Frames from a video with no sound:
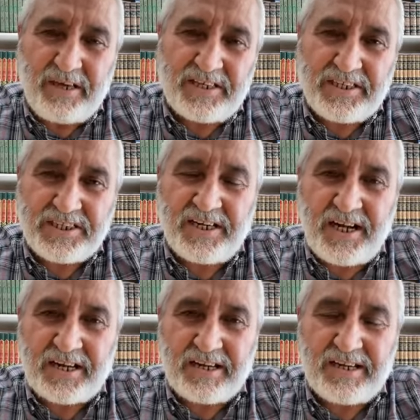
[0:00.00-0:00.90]
Bir
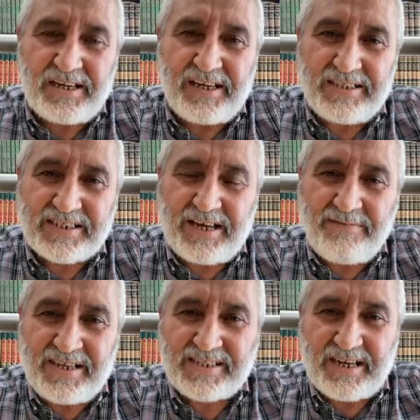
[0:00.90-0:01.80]
kişinin
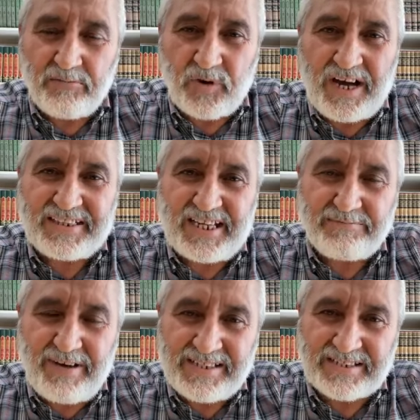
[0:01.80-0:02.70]
istemezse, murat
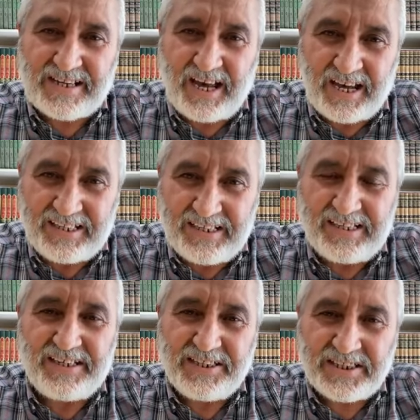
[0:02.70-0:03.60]
etmezse
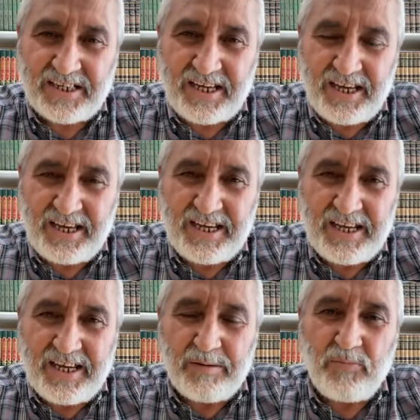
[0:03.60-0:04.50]
işini
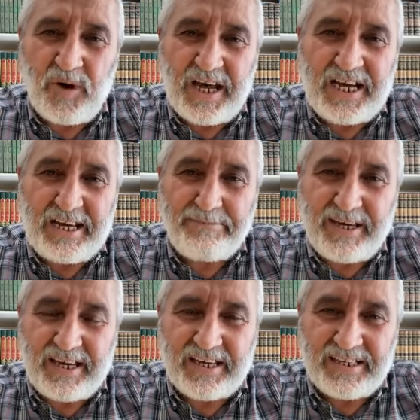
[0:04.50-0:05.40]

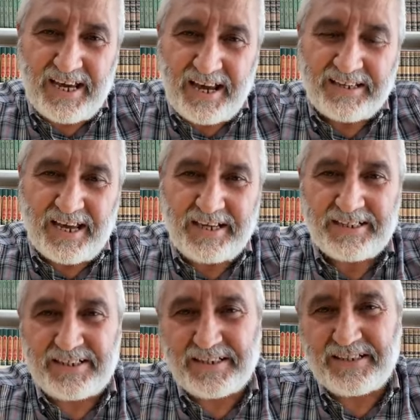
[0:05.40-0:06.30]
muhallebi
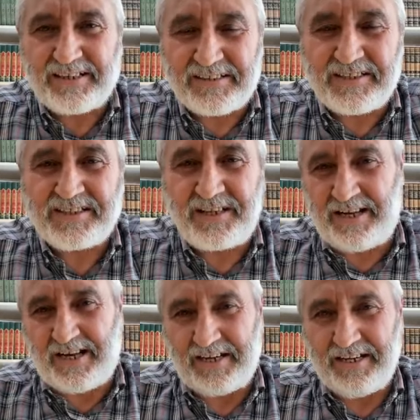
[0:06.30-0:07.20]
yerken kırdırır dişini
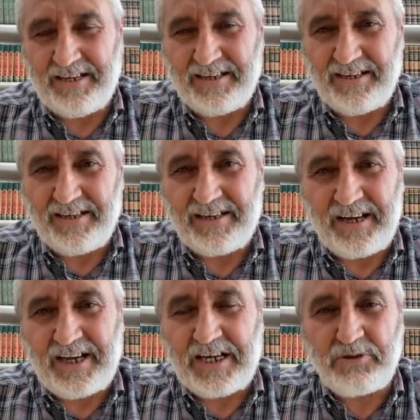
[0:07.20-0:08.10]
yani.
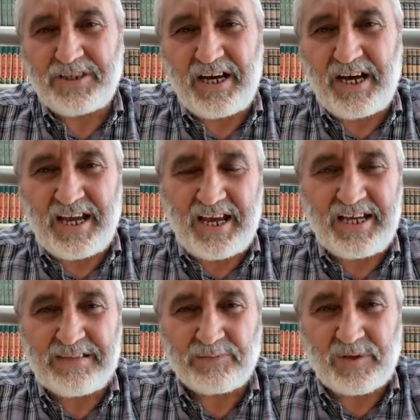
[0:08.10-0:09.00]
Allahu Teala
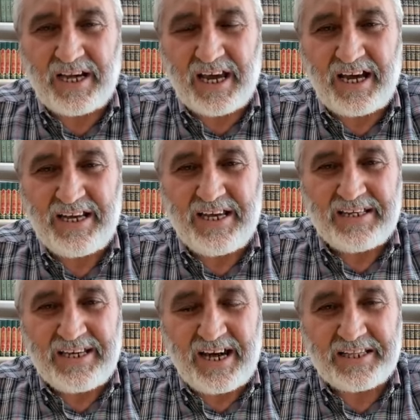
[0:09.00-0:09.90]
elhamdülillah
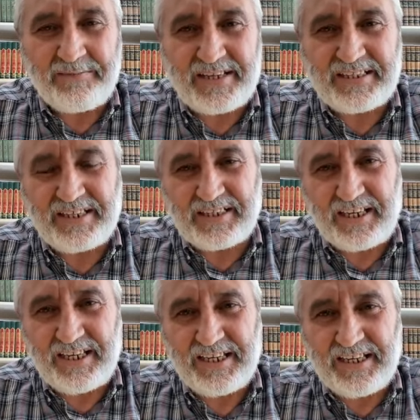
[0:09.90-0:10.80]
yardım etti
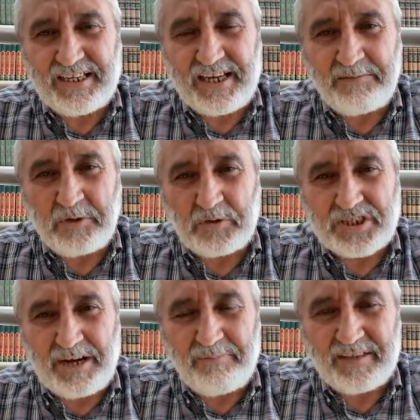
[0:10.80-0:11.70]
ki Emin
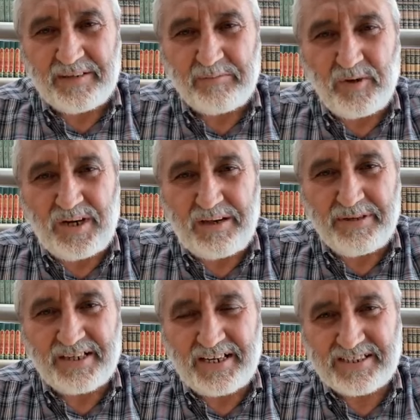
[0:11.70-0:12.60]
hocam böyle
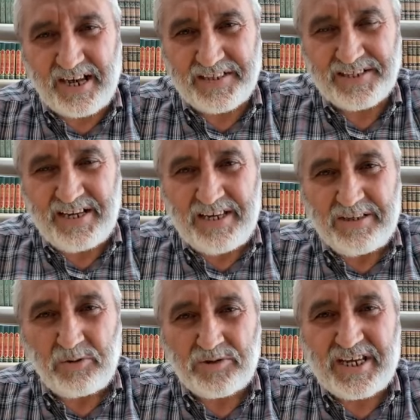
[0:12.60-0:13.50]
bir eser
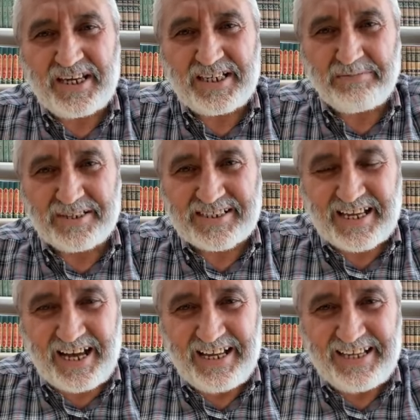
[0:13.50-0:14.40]
Kuzey
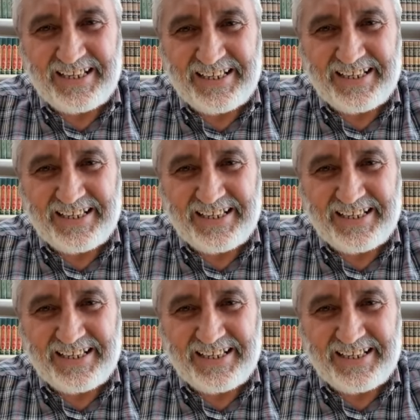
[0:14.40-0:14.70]
Kıbrıs'ta